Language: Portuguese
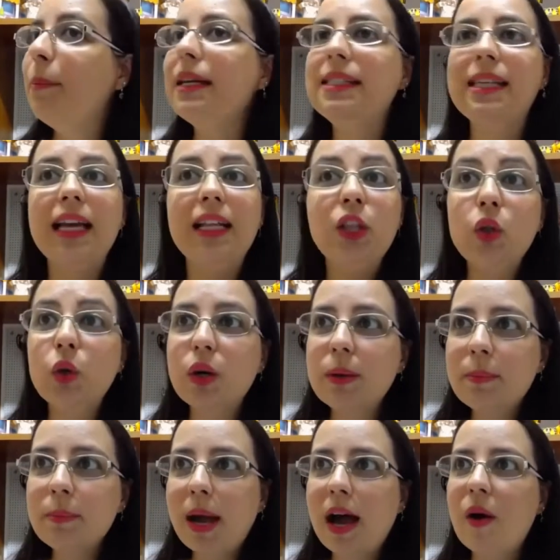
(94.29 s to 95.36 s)
Mas é
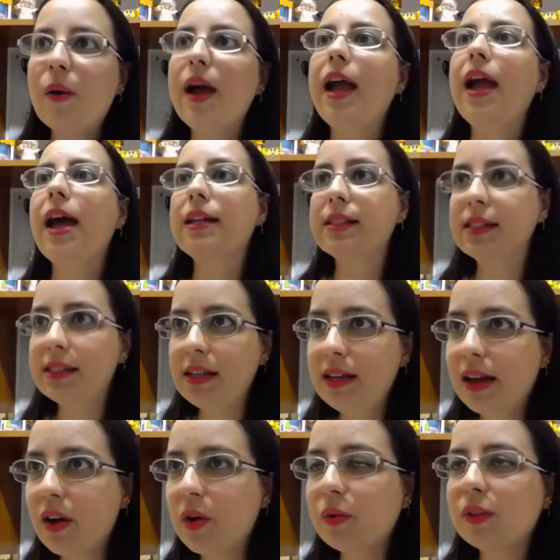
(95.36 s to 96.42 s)
normal, é
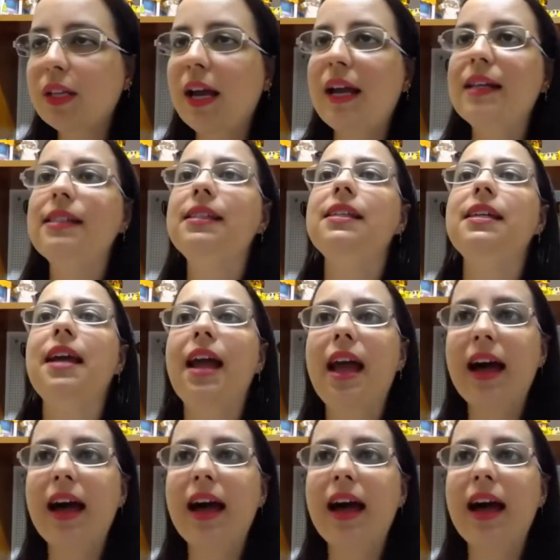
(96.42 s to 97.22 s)
assim que acontece,